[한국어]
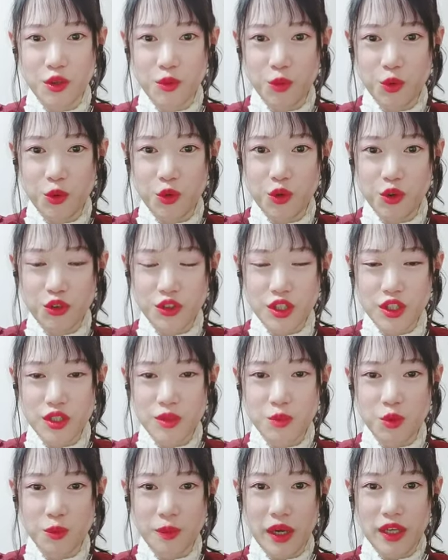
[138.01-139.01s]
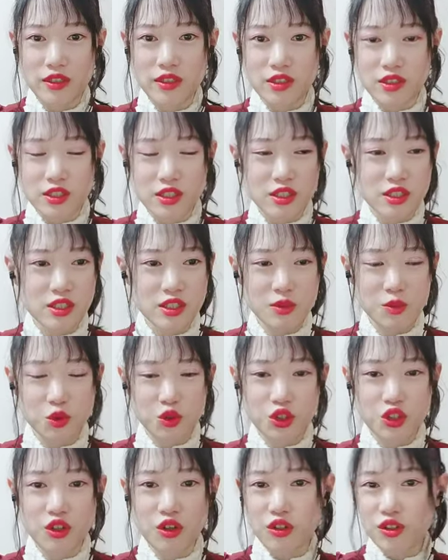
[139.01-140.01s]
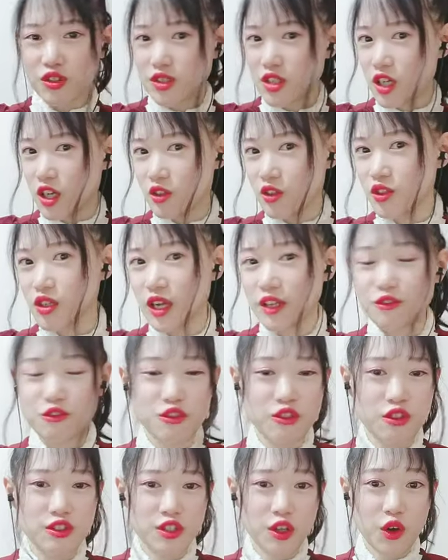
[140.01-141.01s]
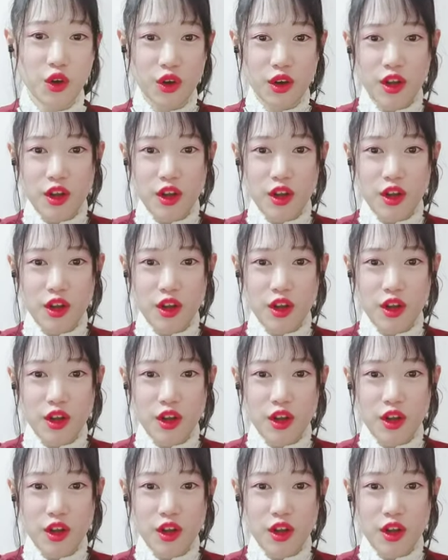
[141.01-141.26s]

목걸이, 뭐 반지, 뭐 귀걸이는 제가 귀를 안 뚫어서.